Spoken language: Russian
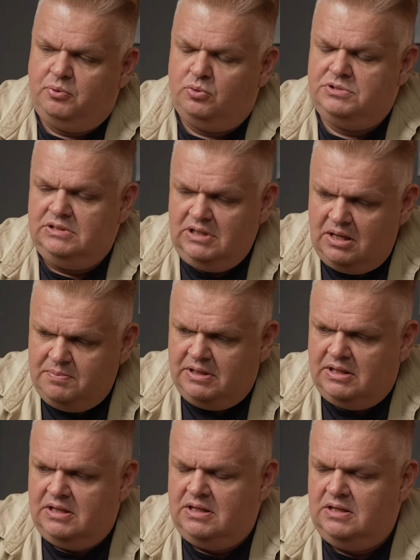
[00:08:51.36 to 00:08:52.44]
по
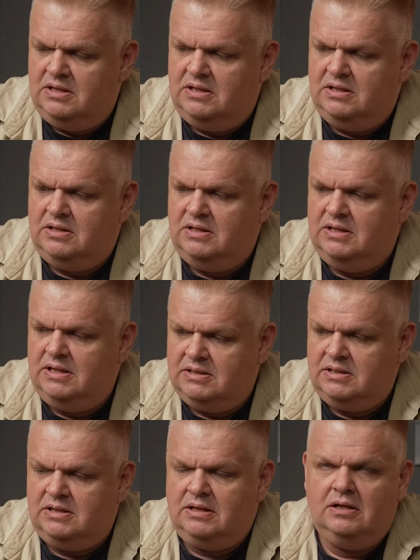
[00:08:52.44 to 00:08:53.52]
динамике и
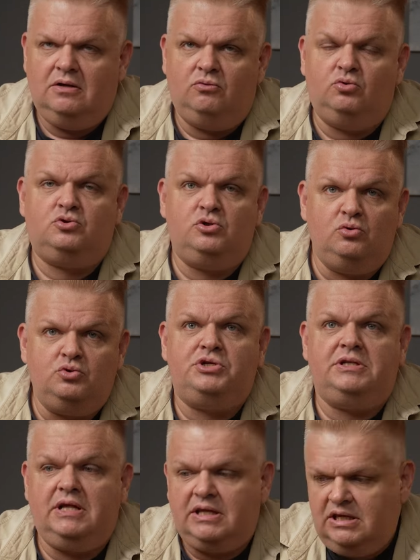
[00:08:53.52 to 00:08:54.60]
это, уж лучше
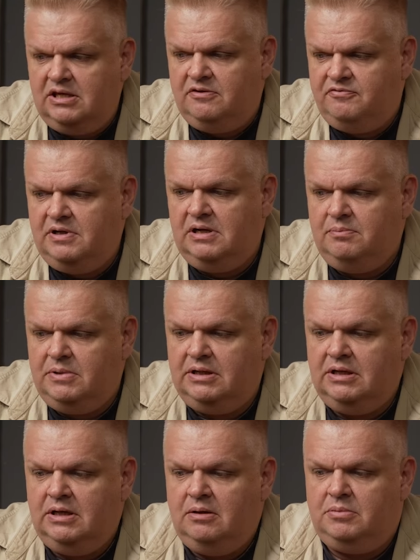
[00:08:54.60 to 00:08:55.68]
такие фильмы,
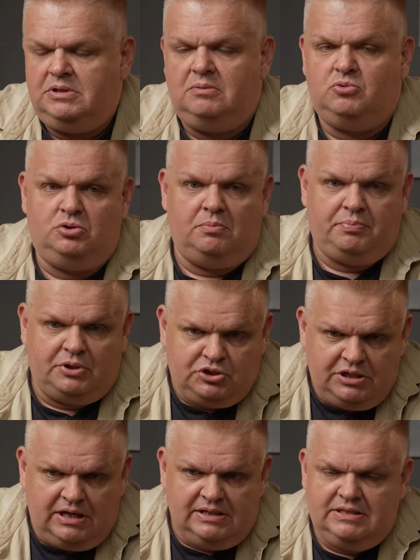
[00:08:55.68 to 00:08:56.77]
Потому что
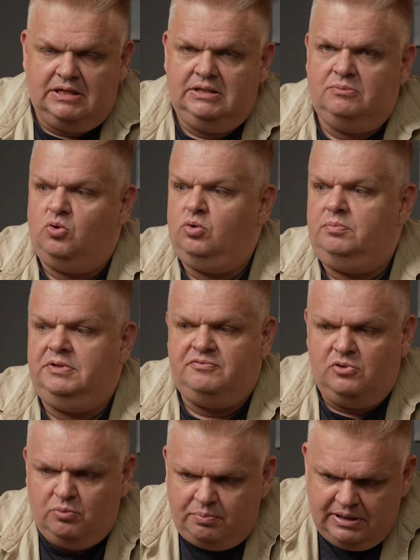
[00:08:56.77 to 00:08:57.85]
пришельцы, они могут быть
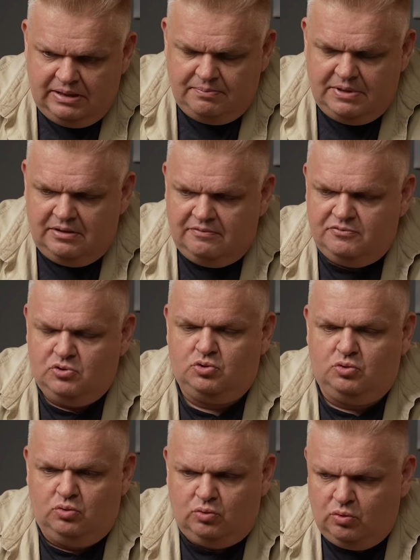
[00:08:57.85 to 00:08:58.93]
любыми, все
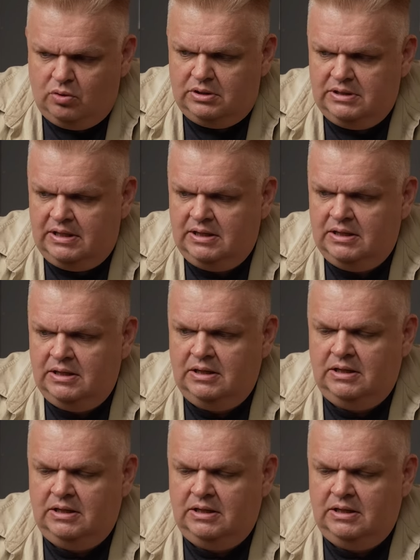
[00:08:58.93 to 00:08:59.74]
что угодно.